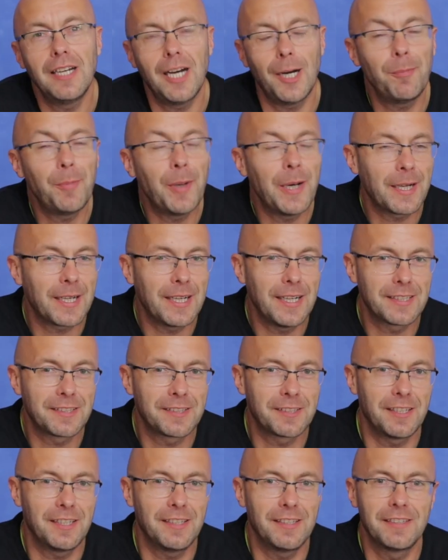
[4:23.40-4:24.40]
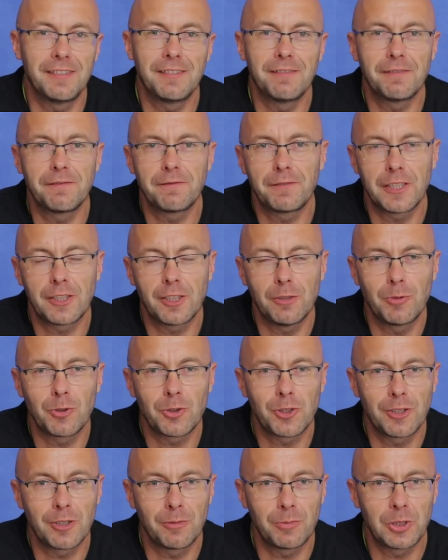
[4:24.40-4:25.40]
aparat, e, wiadomo,
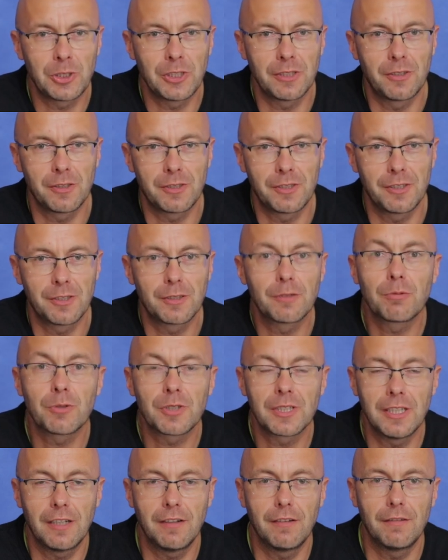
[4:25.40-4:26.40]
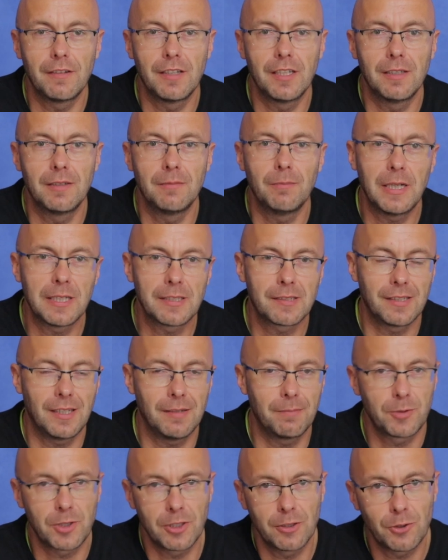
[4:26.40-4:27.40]
że robi się dosyć słuszna e,
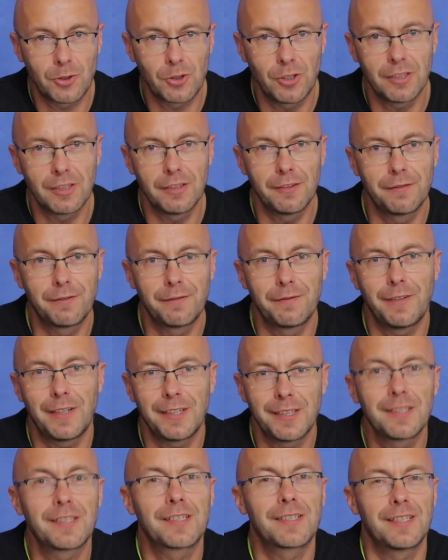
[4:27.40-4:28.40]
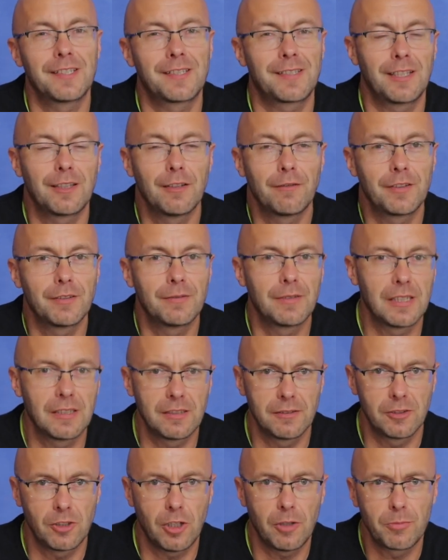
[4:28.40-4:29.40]
masa. Przenoszony w walizce stanowi
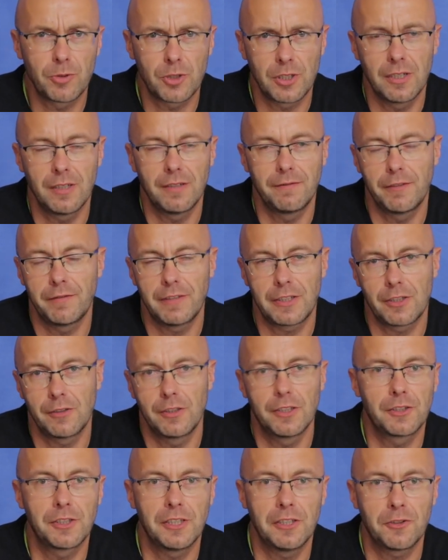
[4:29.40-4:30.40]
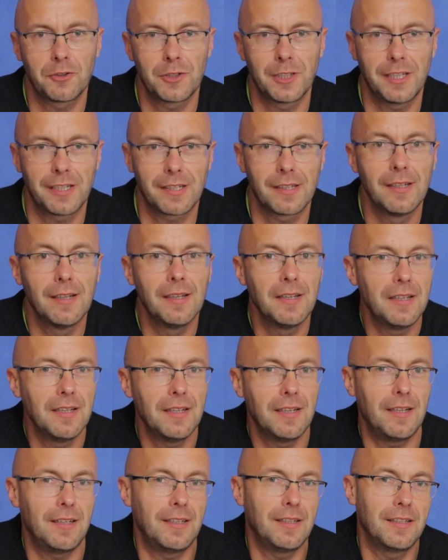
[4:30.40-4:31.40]
dobrze wyważony ciężar,
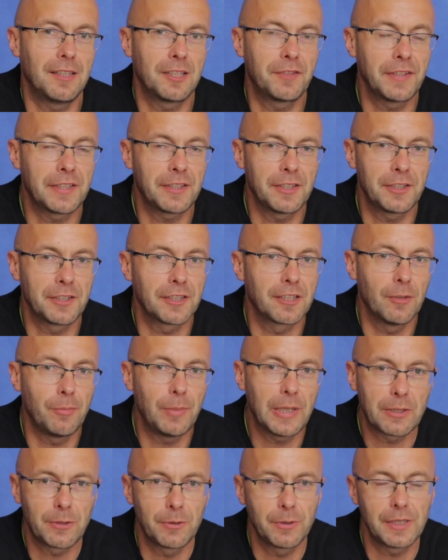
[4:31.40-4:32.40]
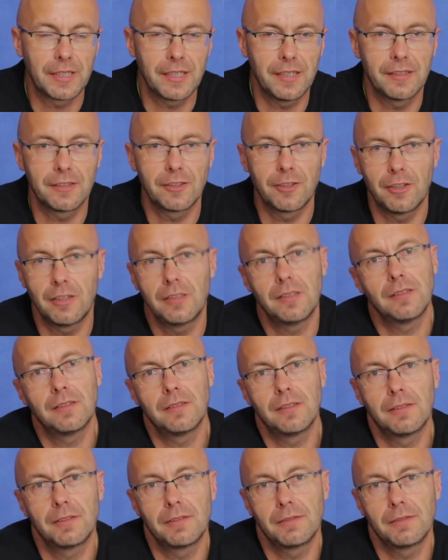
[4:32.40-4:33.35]
świetnie się go pakuje do